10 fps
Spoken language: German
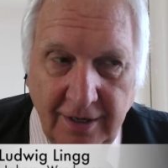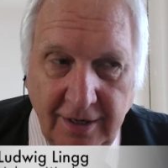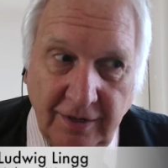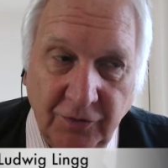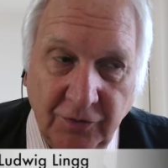
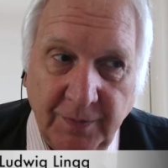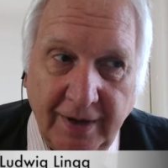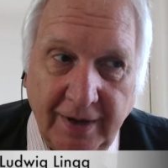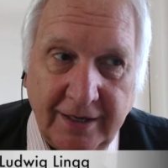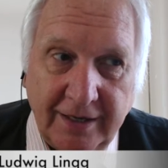Ein
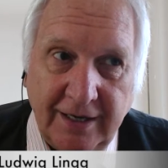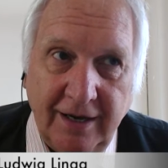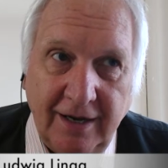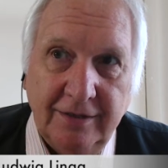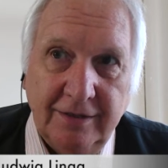wunderbarer
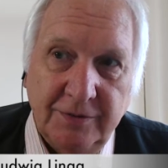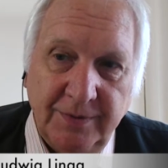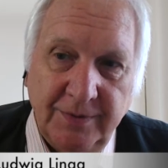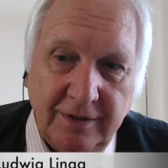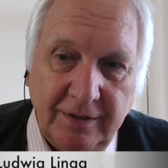Tag, es
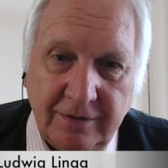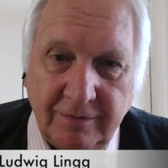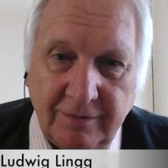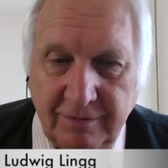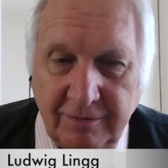beginnt,
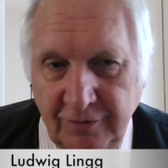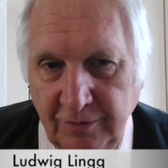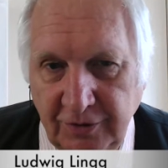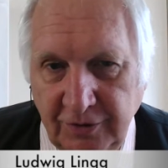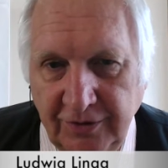äh, so
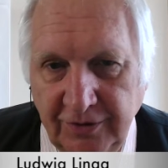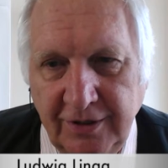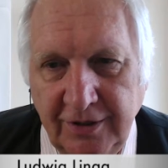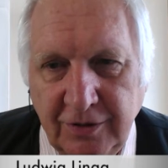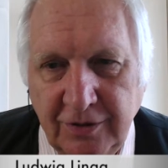die Sonne
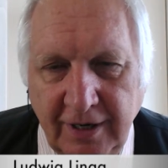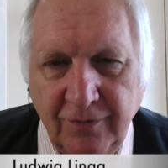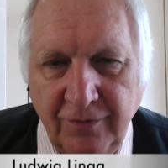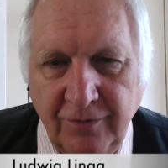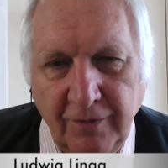ist schon recht
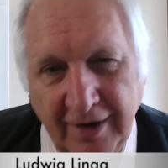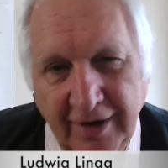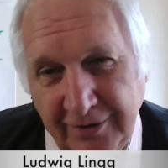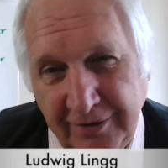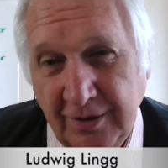früh drauf,
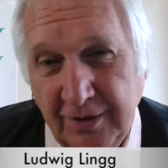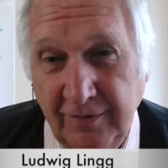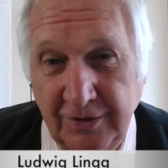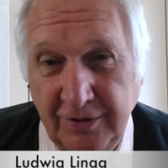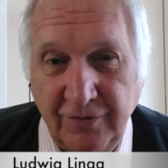allerdings
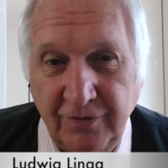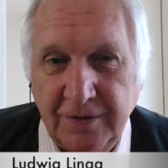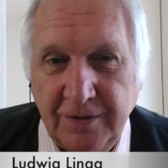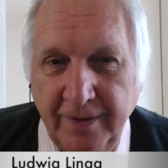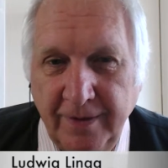etwas
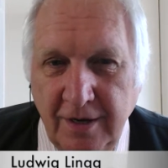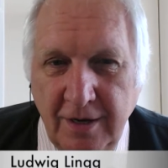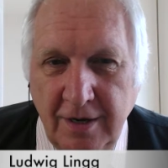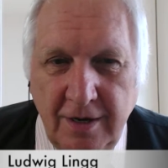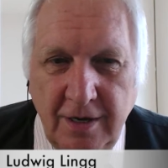frisch.
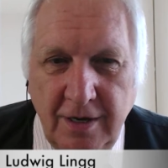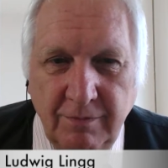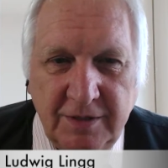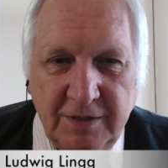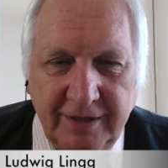
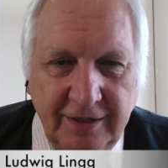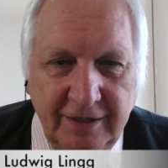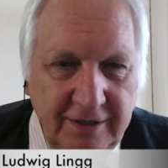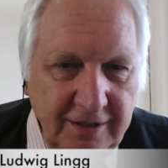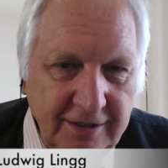Mit meiner
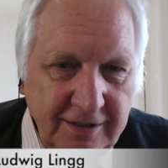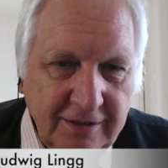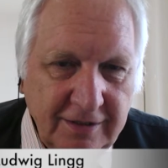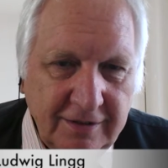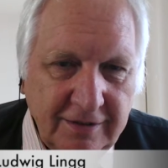
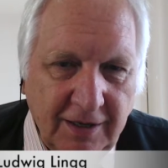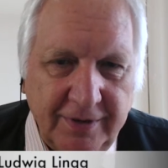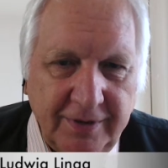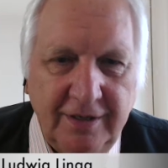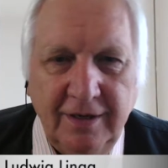Nichte
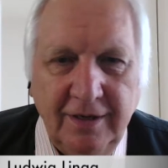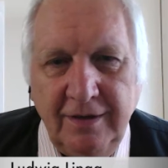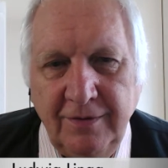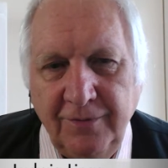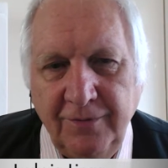
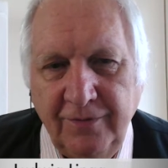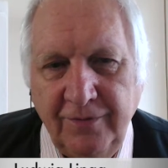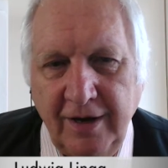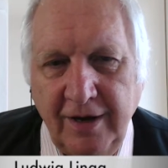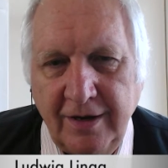Sabrina
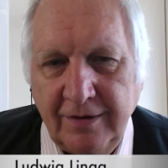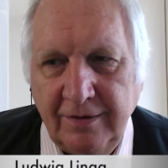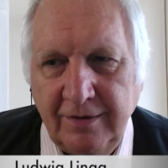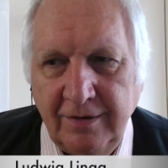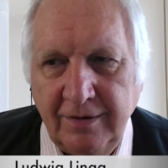
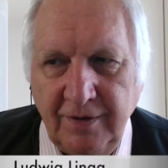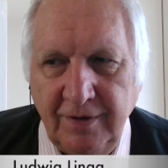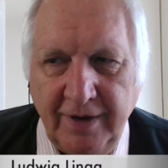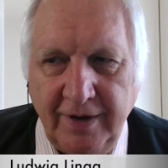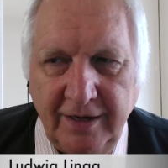fahren
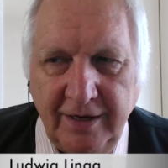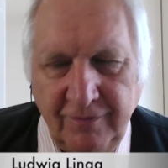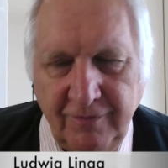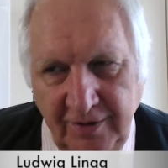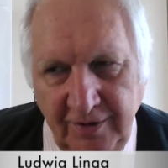wir beide,
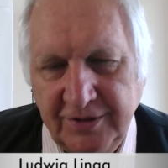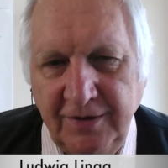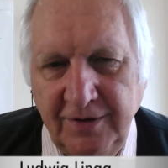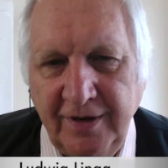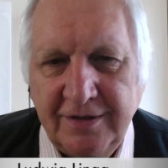vielmehr
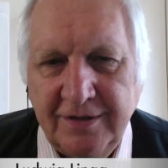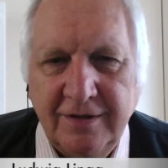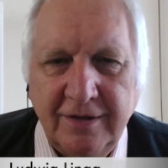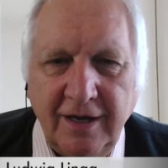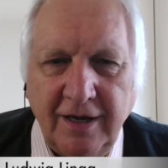sie
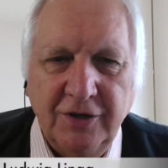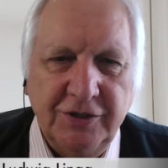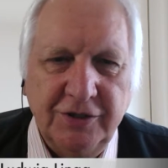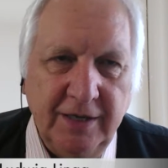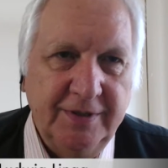fährt, nach
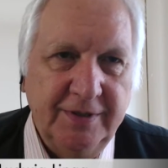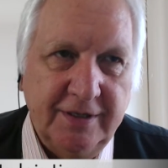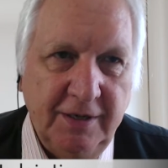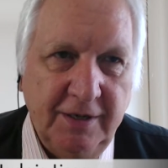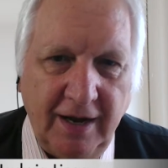Steibis
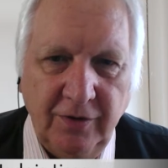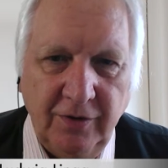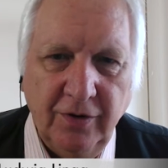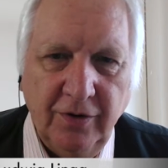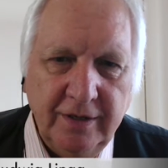im
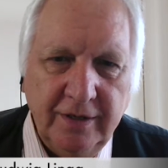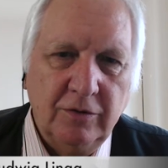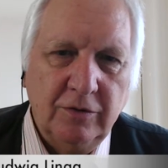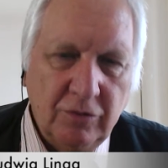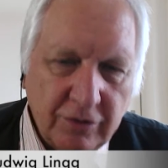Allgäu,
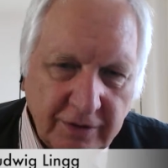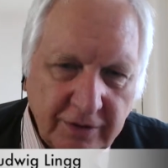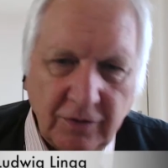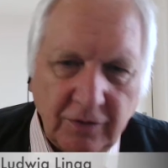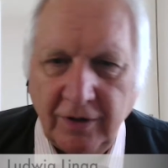durch
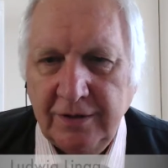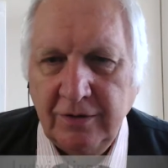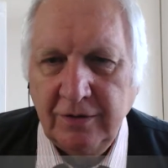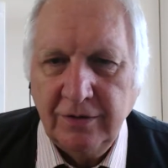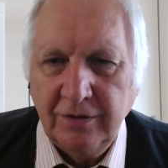den Ort
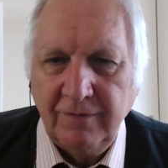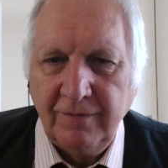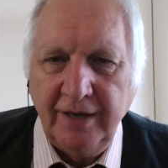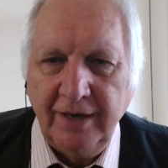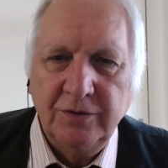hindurch,
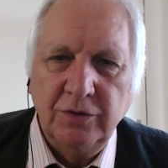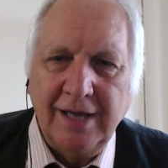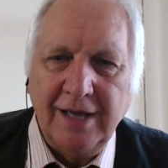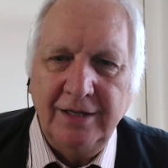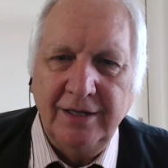weiter zur
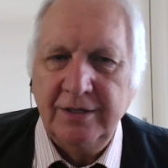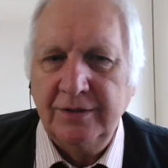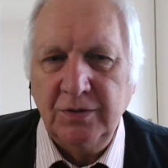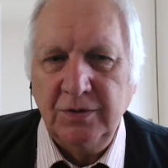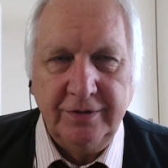
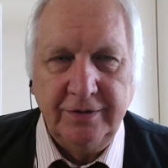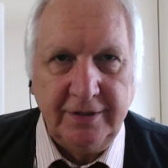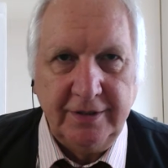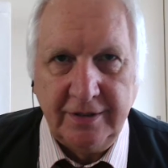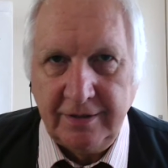Talstation
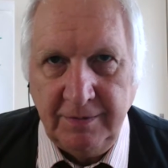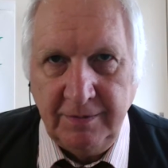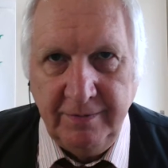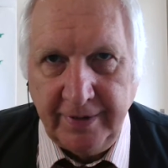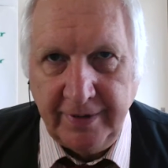der
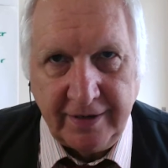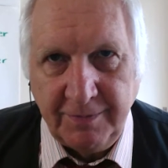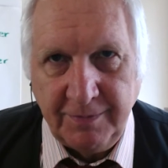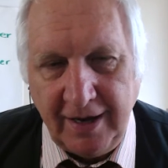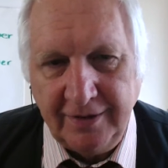
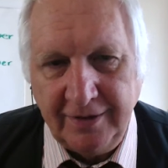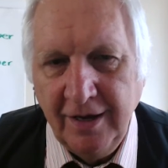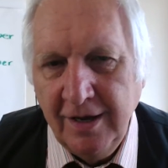Imbergbahn.